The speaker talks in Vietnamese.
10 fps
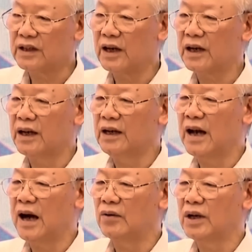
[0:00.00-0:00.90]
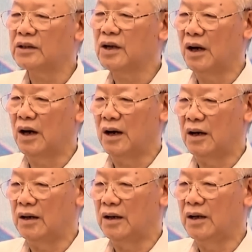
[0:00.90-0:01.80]
là kính lão đắc thọ
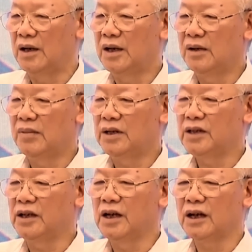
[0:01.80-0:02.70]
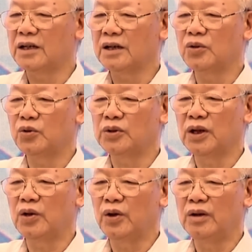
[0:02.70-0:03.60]
mà chính là các cụ
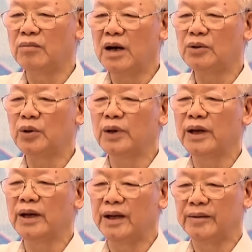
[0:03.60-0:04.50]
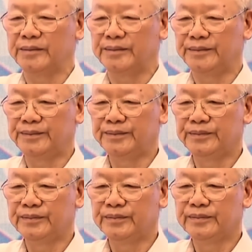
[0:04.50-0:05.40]
tích lũy bao nhiêu kinh nghiệm
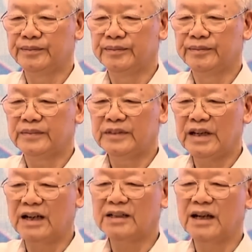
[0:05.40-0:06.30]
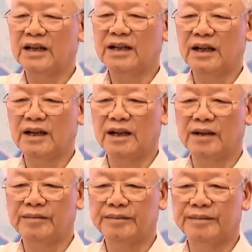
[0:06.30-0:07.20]
dày dặn kinh
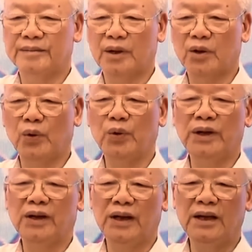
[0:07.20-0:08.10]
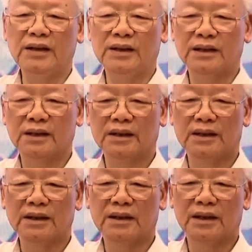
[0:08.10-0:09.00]
nghiệm lại có uy tín
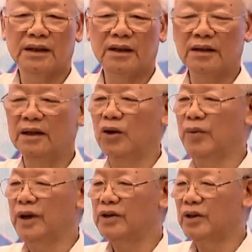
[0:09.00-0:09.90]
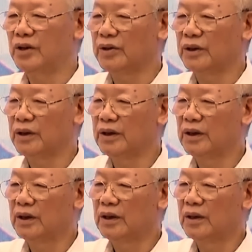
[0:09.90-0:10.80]
từng hiểu biết rồi
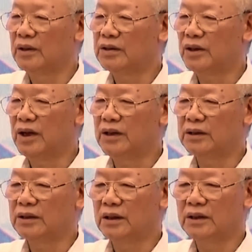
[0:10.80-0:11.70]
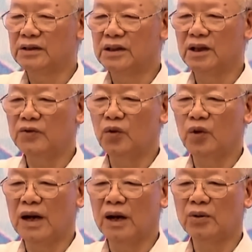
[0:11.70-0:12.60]
cho nên giới phụ
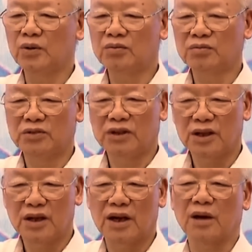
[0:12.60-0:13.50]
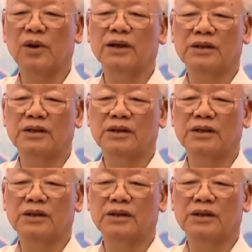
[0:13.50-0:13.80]
lão cũng rất là quan